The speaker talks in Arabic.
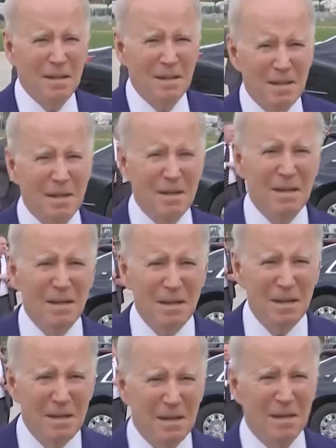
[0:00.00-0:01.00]
سياق
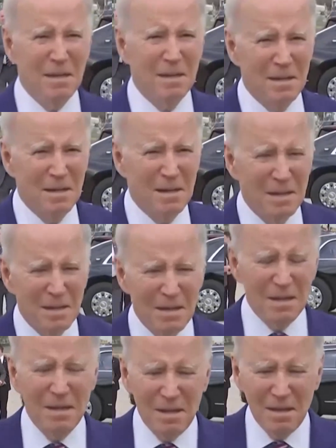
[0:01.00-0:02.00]
متصل
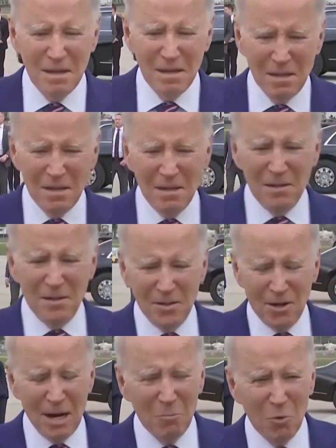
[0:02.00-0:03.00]
يتواصل الحوار بين
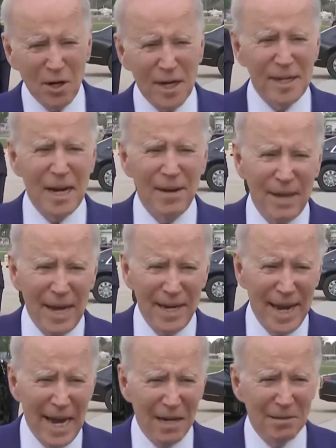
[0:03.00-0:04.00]
الحكومة
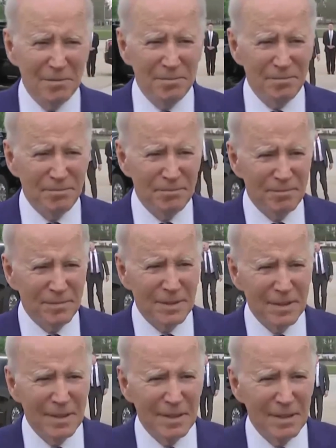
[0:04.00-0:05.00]
والمعارضة
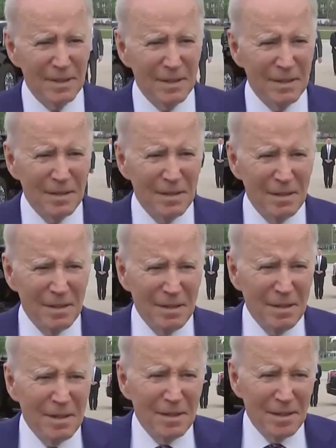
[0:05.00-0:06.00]
لحل الأزمة
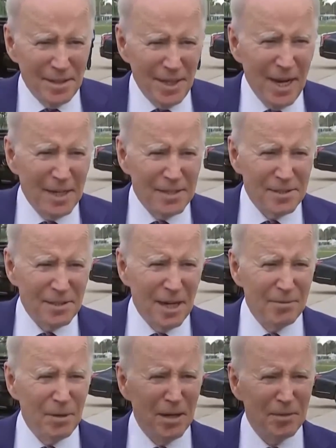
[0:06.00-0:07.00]
المتصاعدة
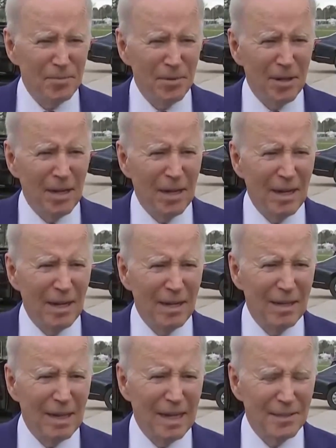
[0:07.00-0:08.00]
حول التعديلات
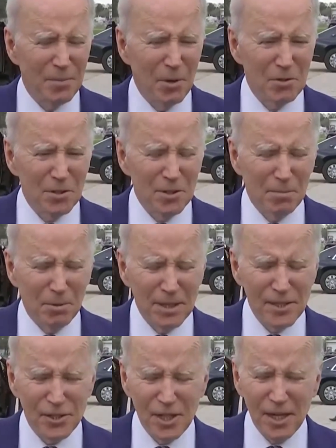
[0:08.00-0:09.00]
القضائية
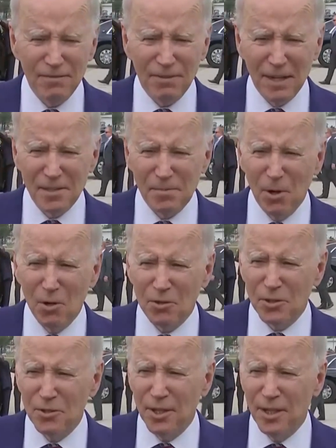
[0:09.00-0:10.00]
وفي ظل
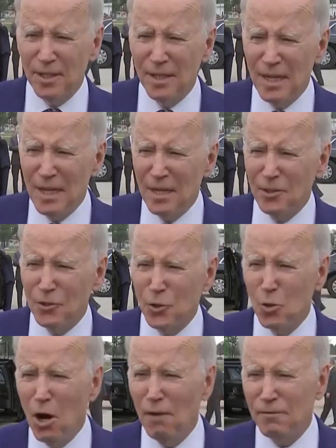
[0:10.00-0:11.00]
الازمه
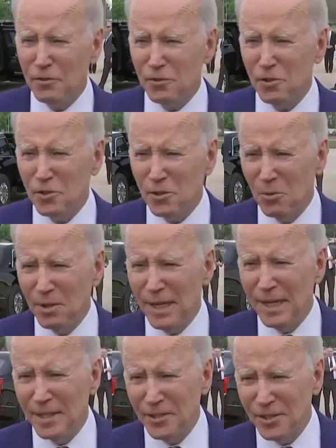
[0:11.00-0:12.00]
تتجه حكومه
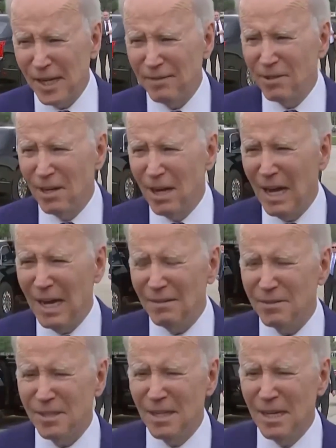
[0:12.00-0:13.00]
اليمين
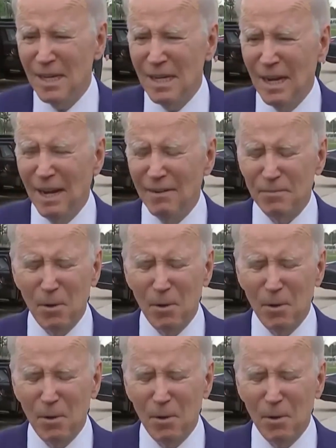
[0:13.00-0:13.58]
المتطرف الى اقرار